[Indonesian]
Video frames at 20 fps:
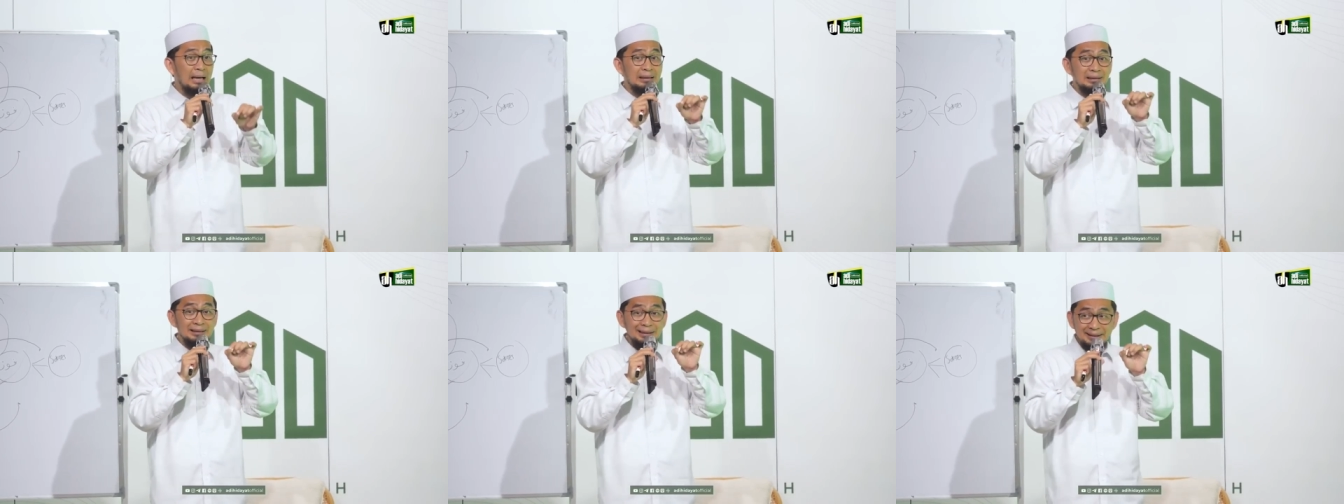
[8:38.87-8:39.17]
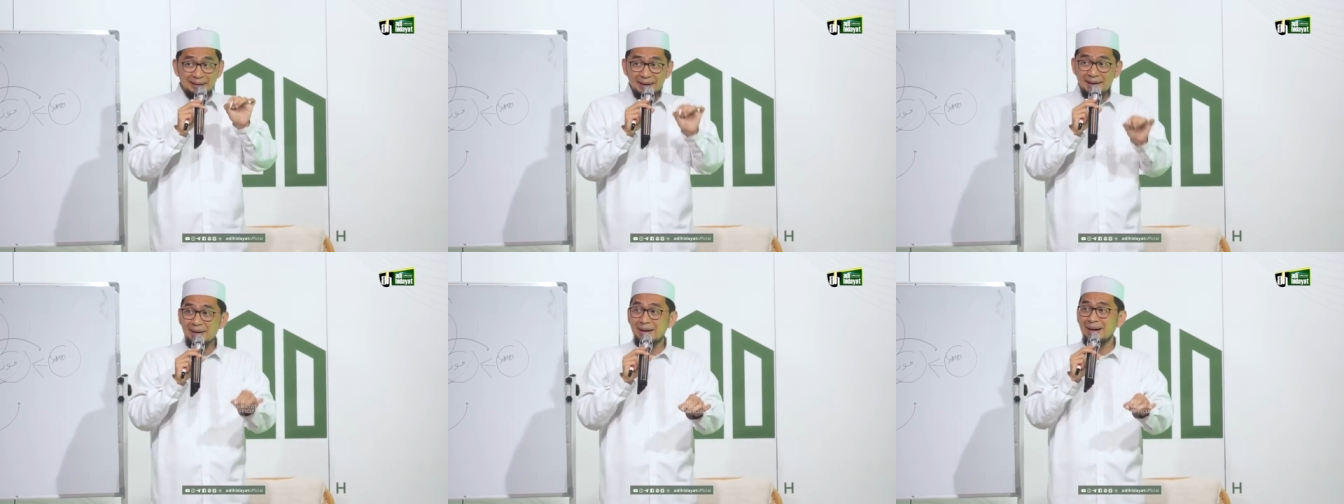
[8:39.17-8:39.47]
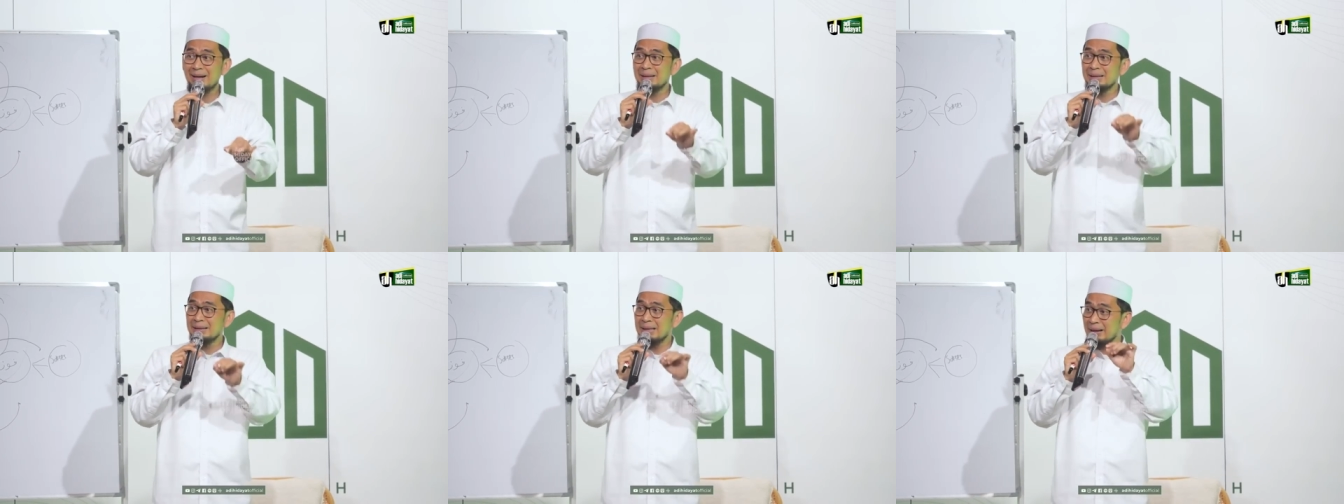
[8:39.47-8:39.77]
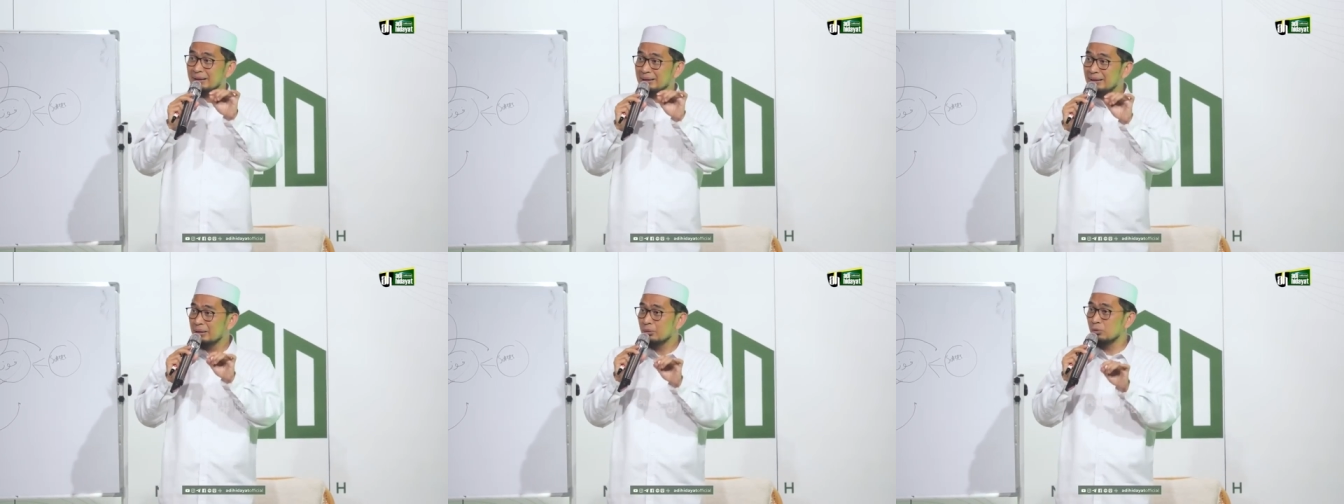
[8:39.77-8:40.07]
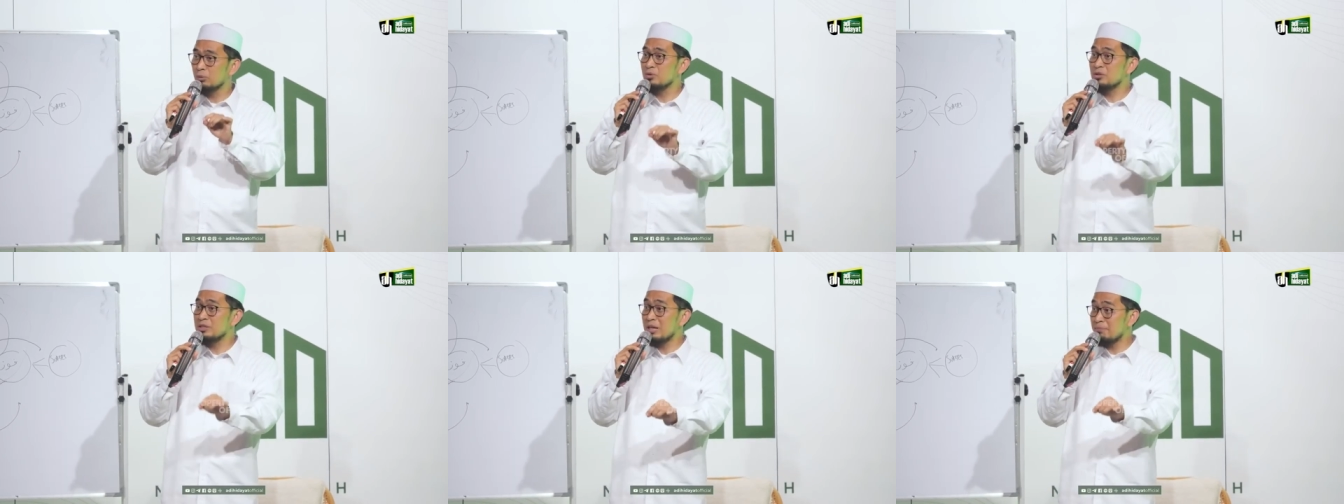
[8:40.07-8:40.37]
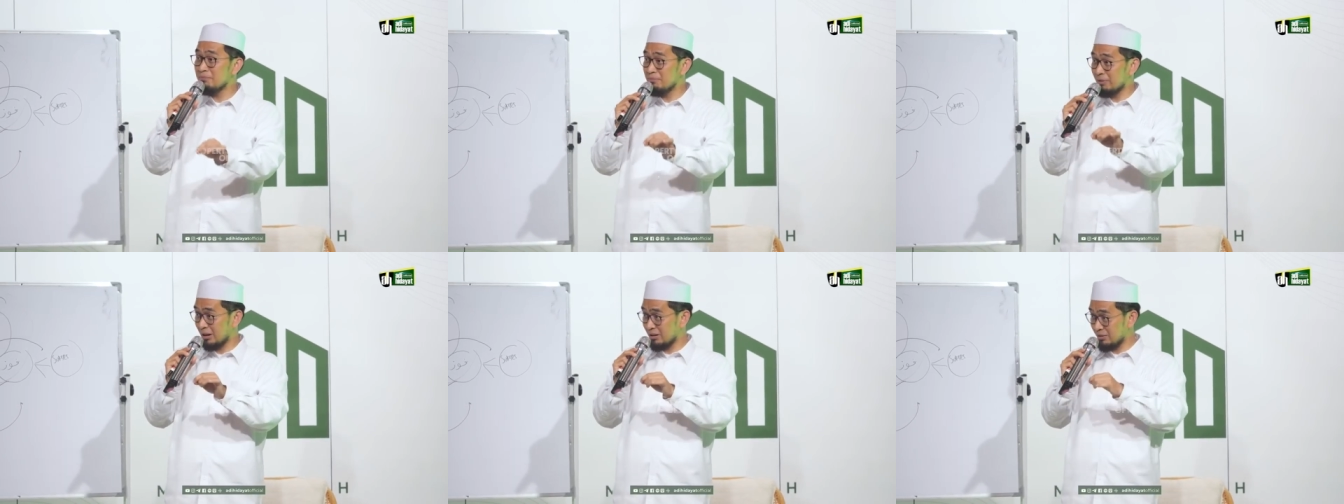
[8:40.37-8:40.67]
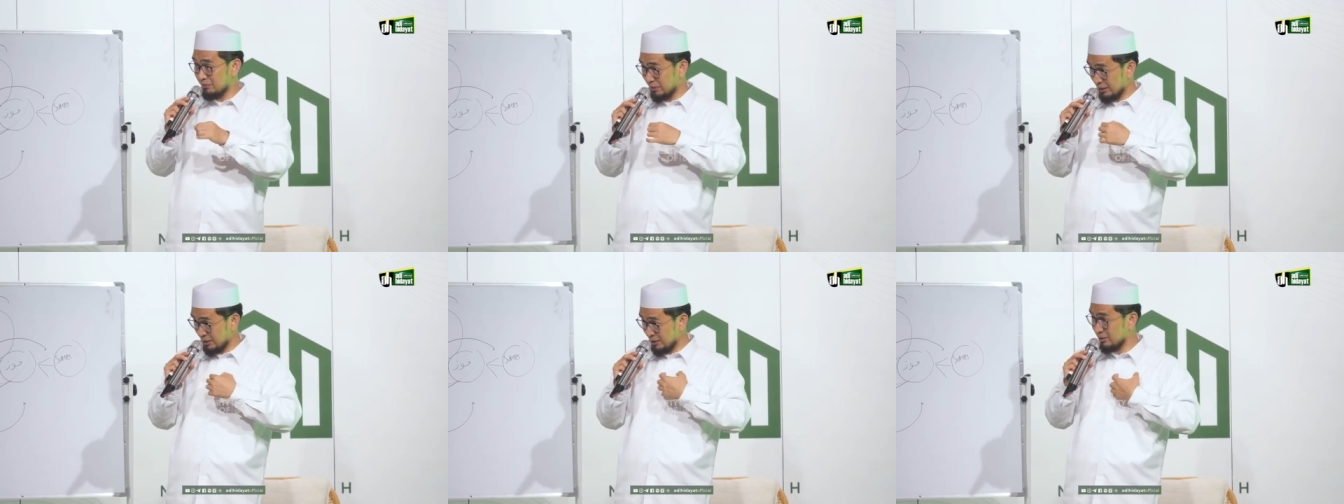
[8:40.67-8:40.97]
ketenangan yang
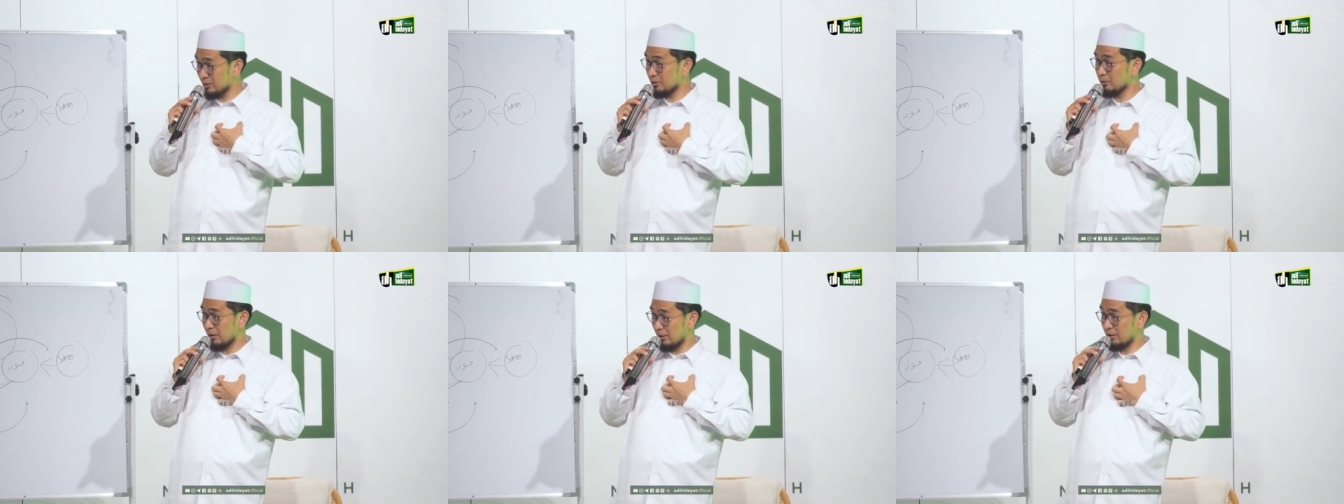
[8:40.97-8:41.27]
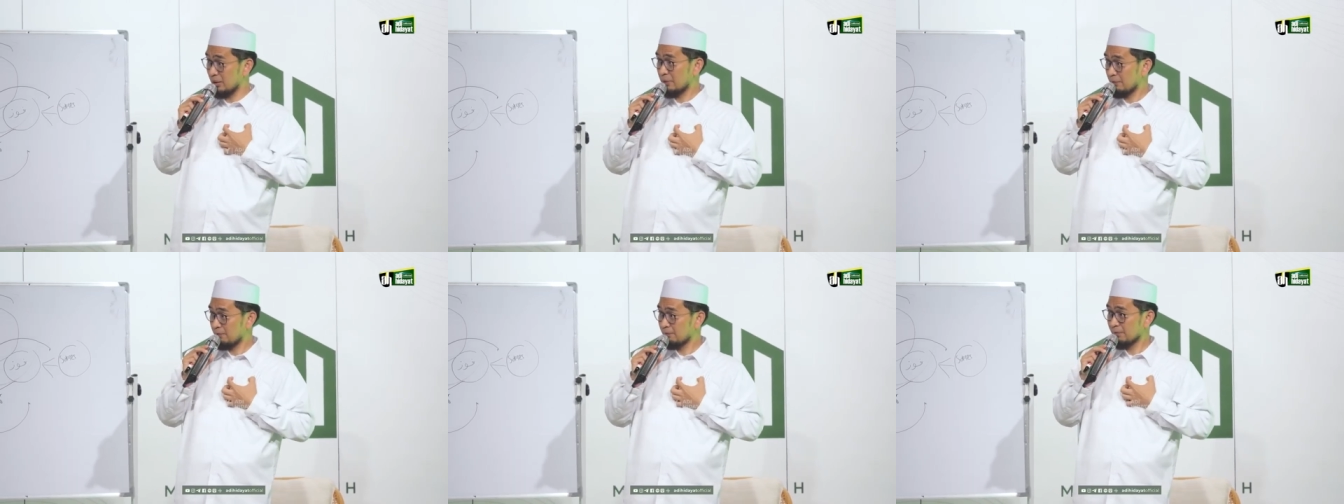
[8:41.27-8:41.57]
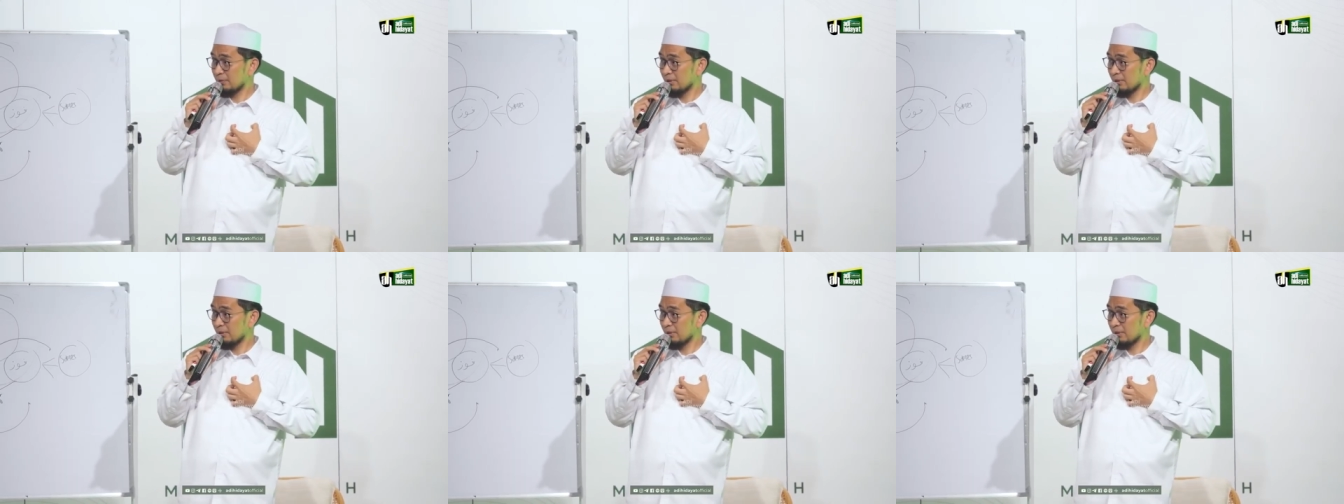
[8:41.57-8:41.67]
dihunjamkan pada jiwanya.